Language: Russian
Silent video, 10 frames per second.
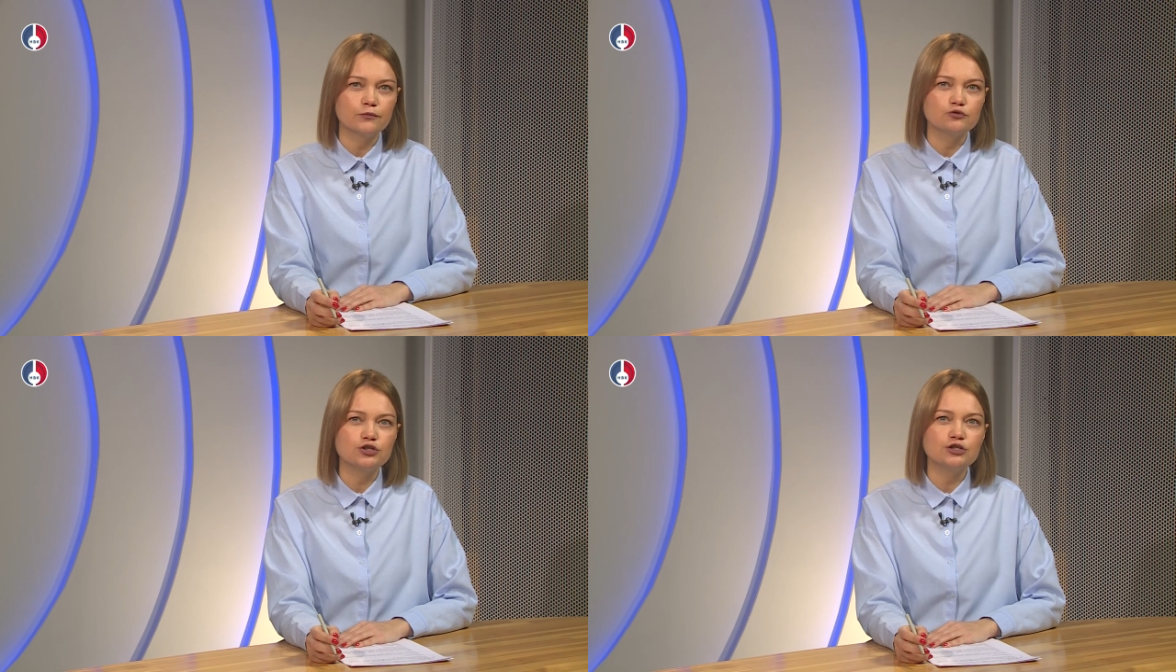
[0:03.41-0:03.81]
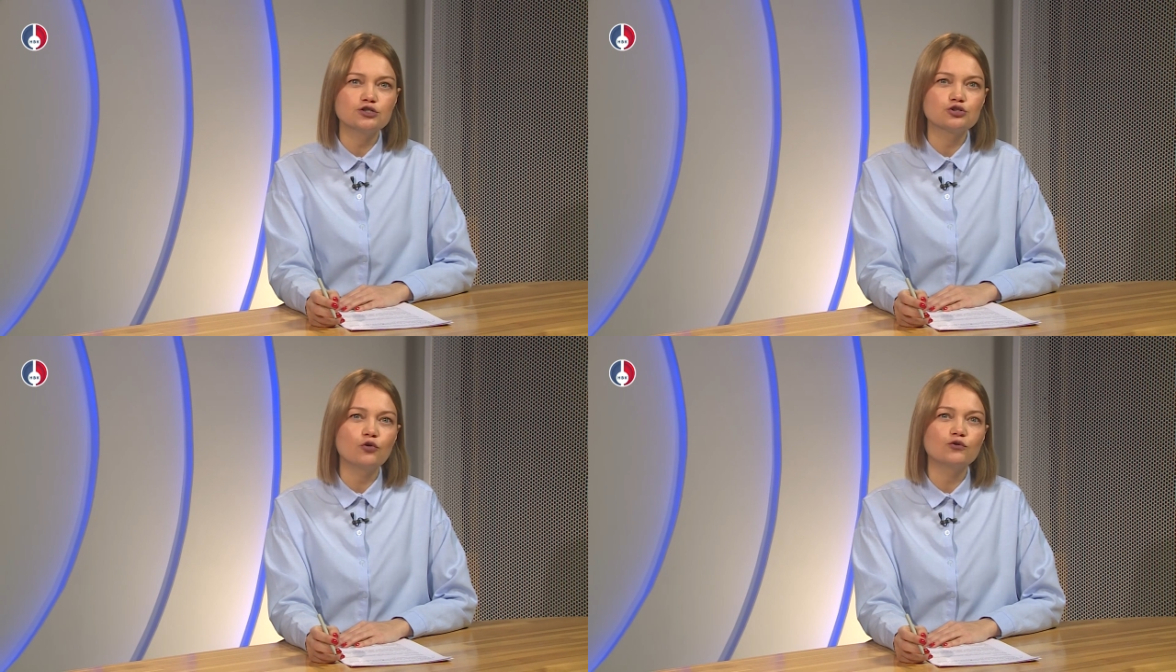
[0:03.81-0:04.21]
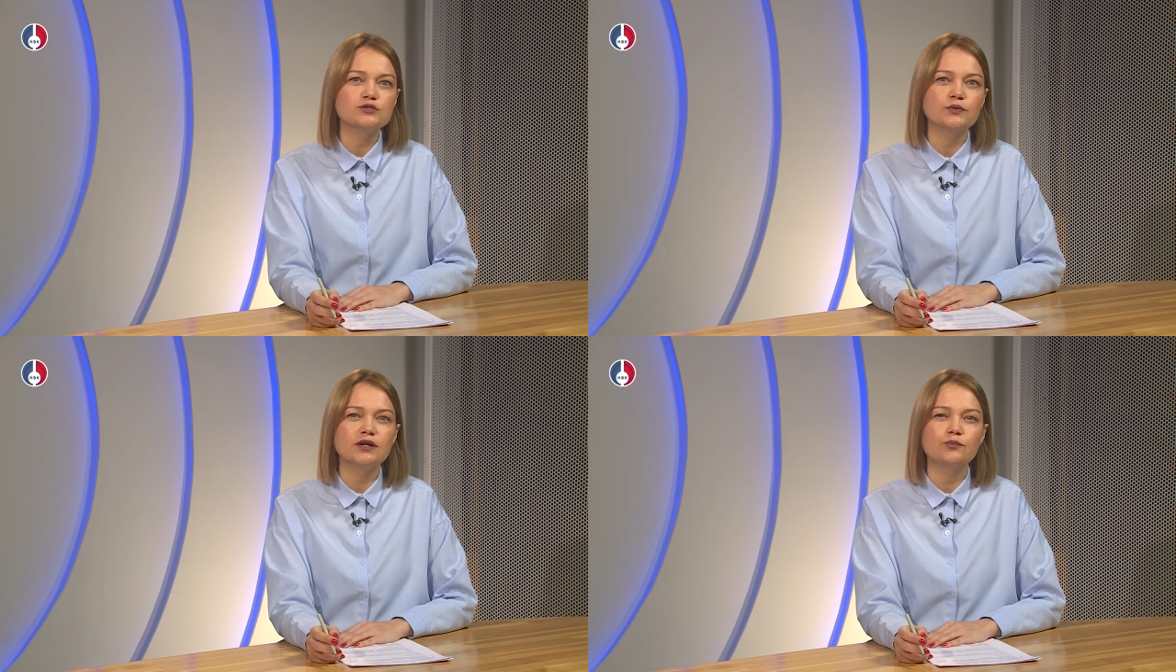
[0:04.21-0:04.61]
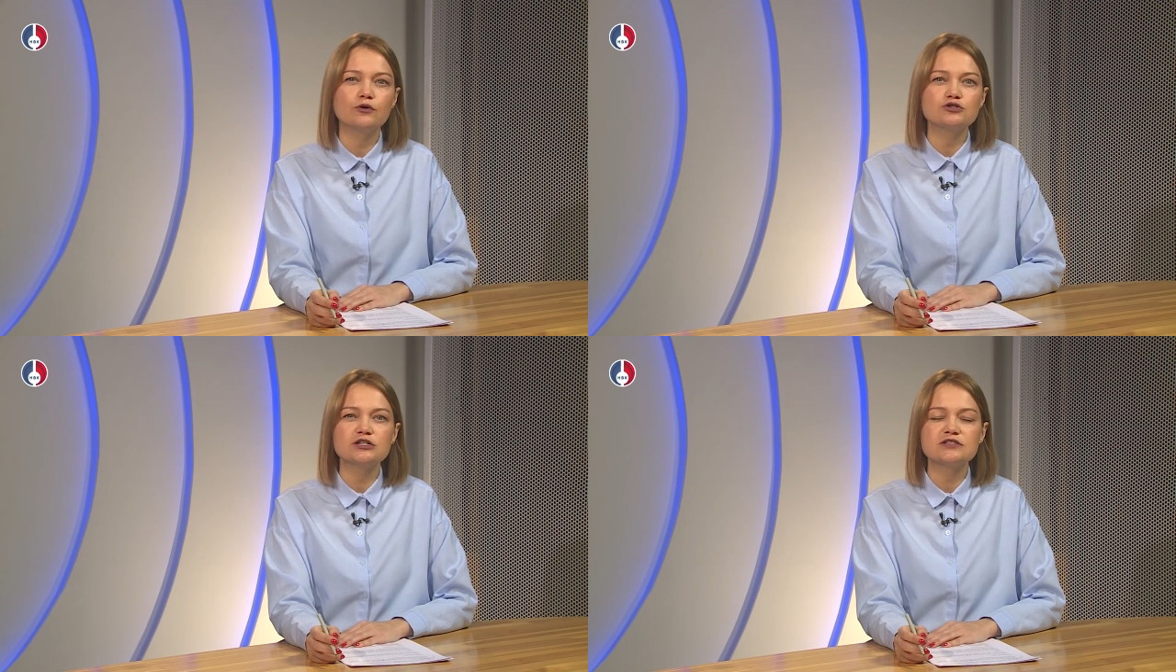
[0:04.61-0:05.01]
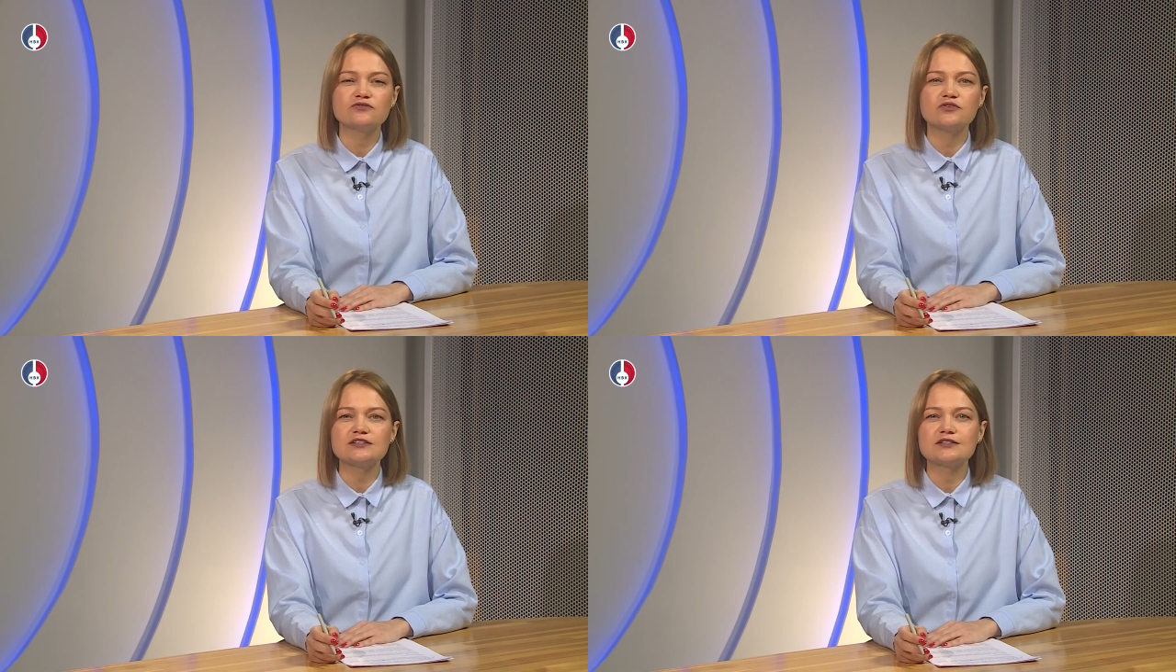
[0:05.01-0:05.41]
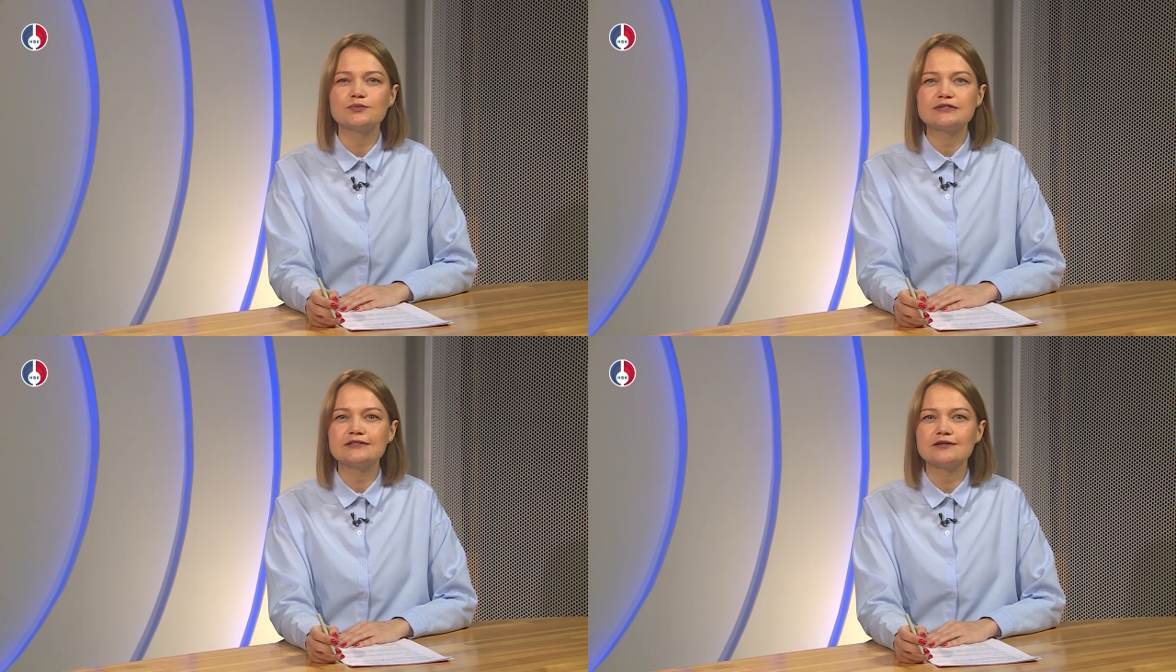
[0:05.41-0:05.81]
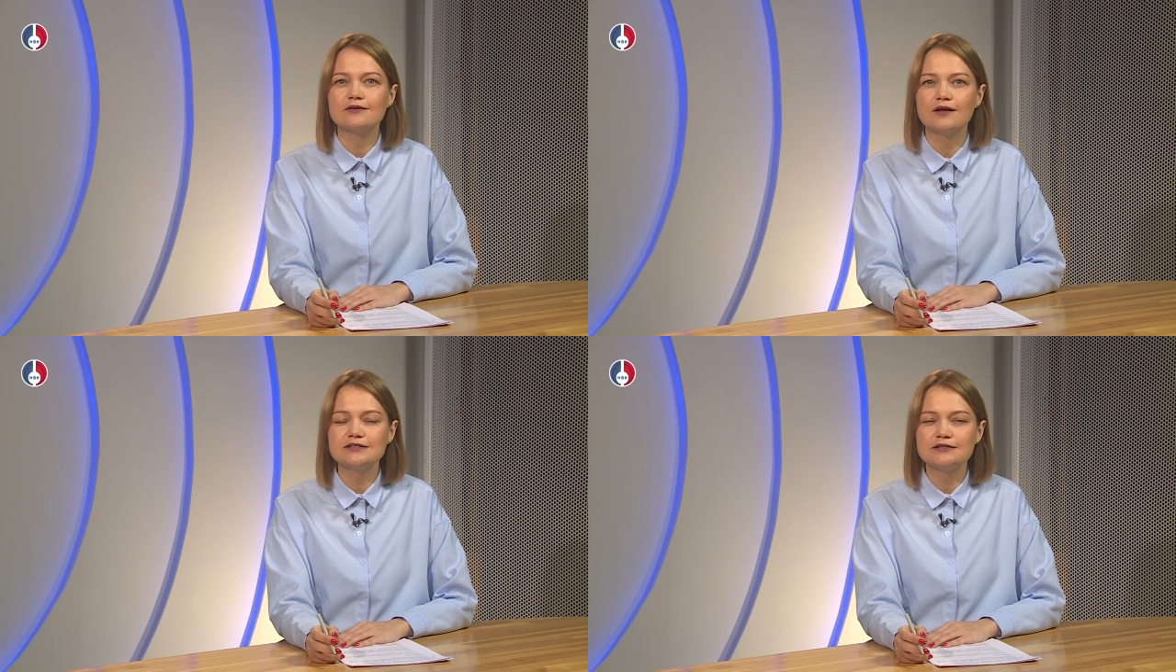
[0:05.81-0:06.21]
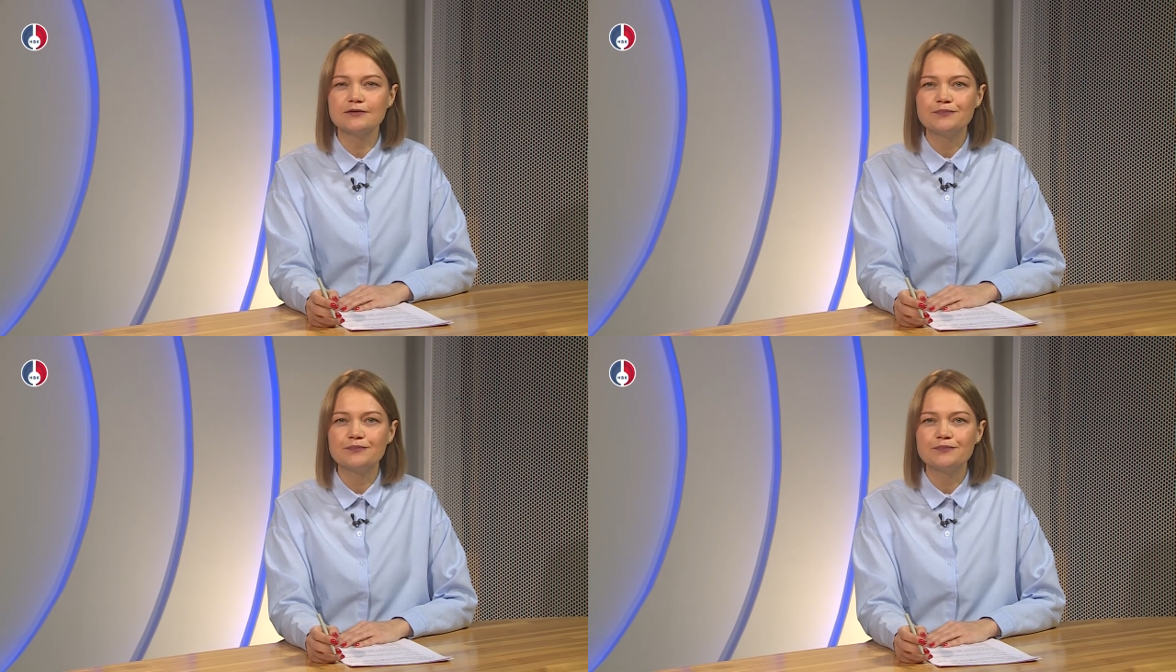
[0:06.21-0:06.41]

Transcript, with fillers: Ученики школы смогли поучаствовать в разных мастер-классах,